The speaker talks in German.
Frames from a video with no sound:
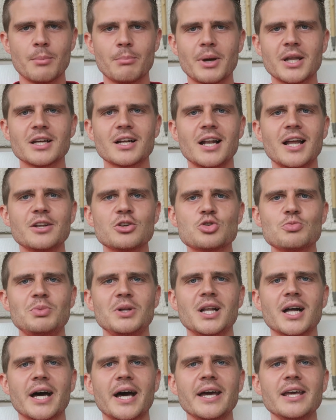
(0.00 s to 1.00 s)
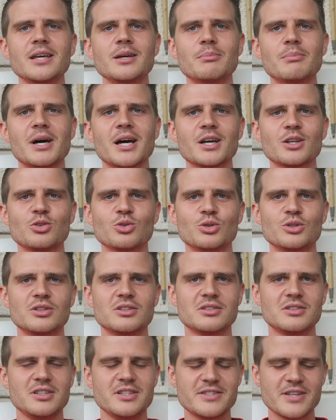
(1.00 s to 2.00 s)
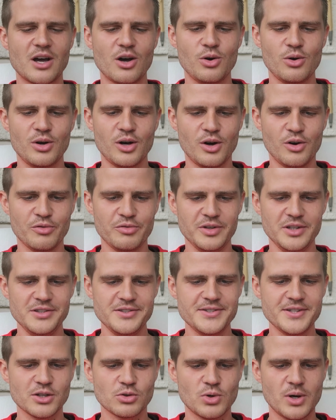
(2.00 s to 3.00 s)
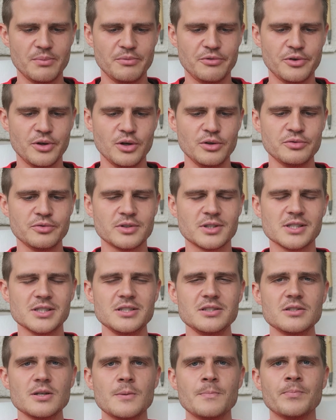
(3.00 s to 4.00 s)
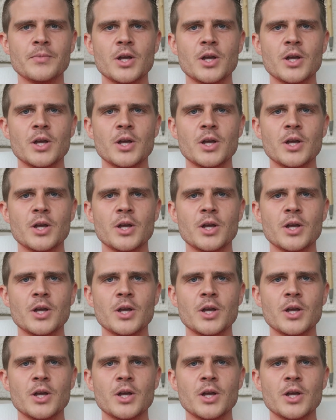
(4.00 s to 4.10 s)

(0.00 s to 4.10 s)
mal eine kleine Spielerei gemacht und diese auch auf Instagram veröffentlicht.